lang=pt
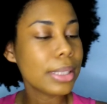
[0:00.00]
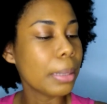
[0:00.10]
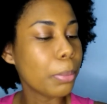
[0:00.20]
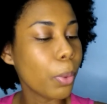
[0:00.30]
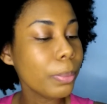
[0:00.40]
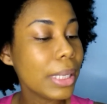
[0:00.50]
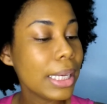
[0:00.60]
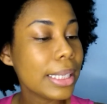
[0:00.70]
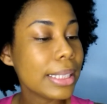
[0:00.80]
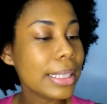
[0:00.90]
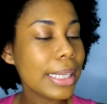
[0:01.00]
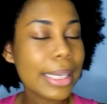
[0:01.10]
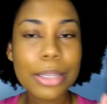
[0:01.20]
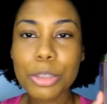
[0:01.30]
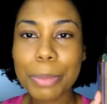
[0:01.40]
tá bom? E
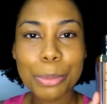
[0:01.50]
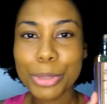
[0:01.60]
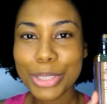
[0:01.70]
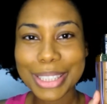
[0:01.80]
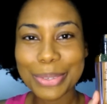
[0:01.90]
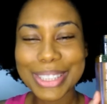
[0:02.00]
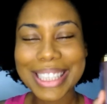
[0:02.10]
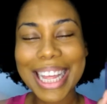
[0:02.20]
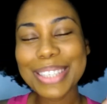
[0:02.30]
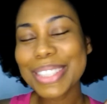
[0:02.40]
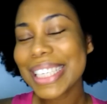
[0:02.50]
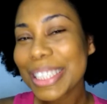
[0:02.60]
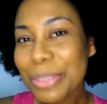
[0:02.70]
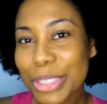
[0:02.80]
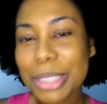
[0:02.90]
espero muito que tenham gostado,
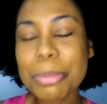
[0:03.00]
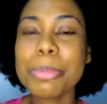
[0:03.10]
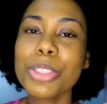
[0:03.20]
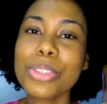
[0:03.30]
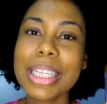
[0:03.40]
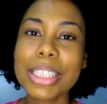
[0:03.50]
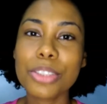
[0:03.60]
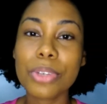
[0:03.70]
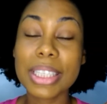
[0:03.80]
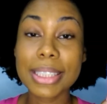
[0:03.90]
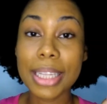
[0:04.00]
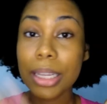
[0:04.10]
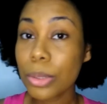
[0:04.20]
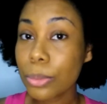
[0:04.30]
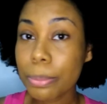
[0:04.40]
clica no gostei para me ajudar na
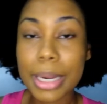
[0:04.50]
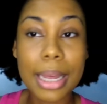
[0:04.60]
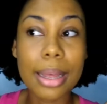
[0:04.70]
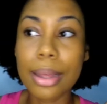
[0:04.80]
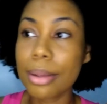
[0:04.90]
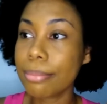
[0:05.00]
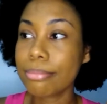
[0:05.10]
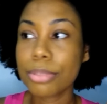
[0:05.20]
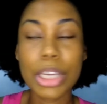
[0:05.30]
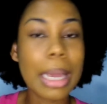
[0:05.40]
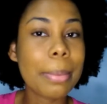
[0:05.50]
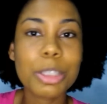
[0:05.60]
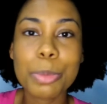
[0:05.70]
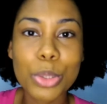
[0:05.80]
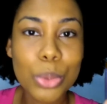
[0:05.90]
divulgação, para chegar
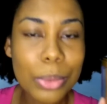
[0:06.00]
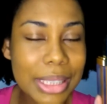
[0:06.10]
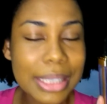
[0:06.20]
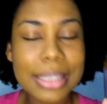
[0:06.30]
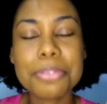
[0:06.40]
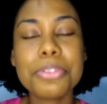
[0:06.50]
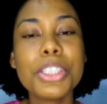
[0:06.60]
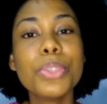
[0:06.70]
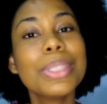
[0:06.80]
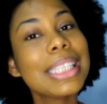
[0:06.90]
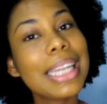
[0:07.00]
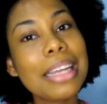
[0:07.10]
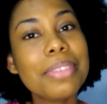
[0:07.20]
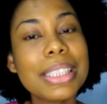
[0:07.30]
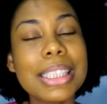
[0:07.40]
mais pessoas nesse vídeo,
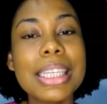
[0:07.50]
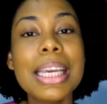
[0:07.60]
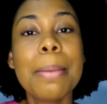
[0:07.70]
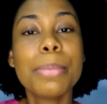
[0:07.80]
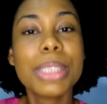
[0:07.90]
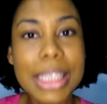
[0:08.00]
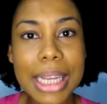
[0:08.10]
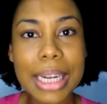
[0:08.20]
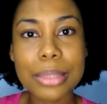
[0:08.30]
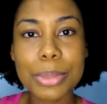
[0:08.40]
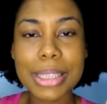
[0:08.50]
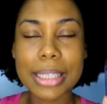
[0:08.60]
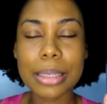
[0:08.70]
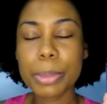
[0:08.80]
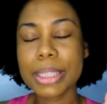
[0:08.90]
inscreva-se, me siga lá no
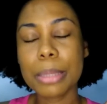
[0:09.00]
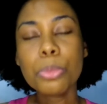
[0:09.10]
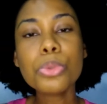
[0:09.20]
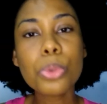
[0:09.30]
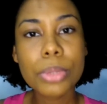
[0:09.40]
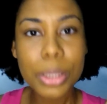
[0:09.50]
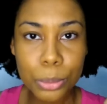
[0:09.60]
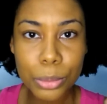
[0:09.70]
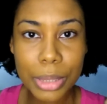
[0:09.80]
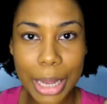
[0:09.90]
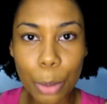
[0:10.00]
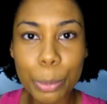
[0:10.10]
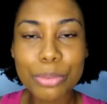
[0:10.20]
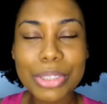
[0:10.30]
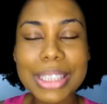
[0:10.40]
Instagram porque tem muito conteúdo legal
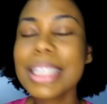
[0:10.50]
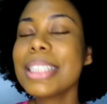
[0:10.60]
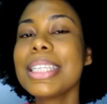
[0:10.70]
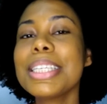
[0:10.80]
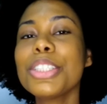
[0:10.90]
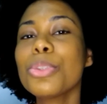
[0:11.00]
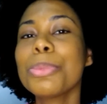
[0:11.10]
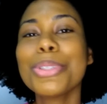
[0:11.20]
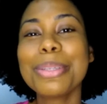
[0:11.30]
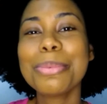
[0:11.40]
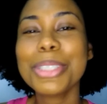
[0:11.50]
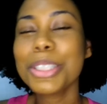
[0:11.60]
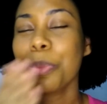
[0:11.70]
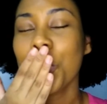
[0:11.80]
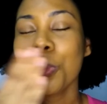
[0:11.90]
para vocês. E é isso, meus
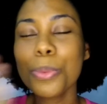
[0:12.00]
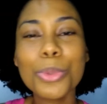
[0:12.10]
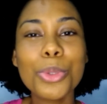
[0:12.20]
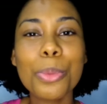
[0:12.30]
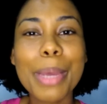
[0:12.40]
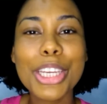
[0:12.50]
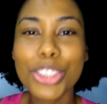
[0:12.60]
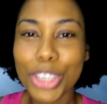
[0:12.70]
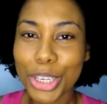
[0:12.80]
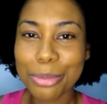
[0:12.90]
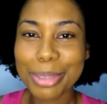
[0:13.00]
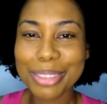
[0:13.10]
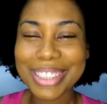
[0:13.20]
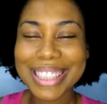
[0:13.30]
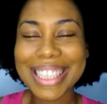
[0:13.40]
amores, super cheiro
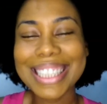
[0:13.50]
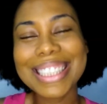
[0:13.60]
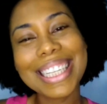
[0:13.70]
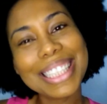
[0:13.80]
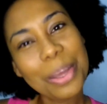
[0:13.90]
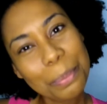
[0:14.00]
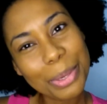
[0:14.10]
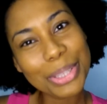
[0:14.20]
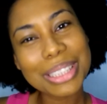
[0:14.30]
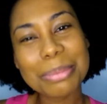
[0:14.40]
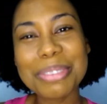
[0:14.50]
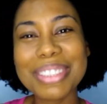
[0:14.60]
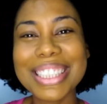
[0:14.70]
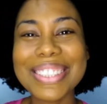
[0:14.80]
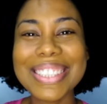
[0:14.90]
para vocês e até o próximo
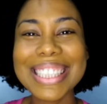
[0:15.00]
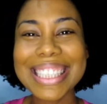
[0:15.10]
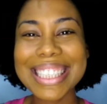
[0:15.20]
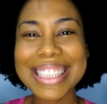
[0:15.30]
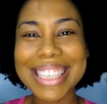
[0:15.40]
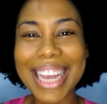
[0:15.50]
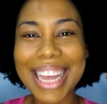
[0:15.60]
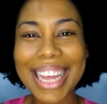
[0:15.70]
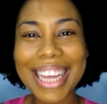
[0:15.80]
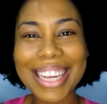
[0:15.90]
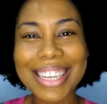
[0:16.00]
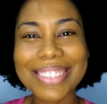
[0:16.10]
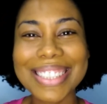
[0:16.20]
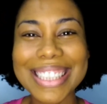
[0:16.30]
vídeo. Tchau!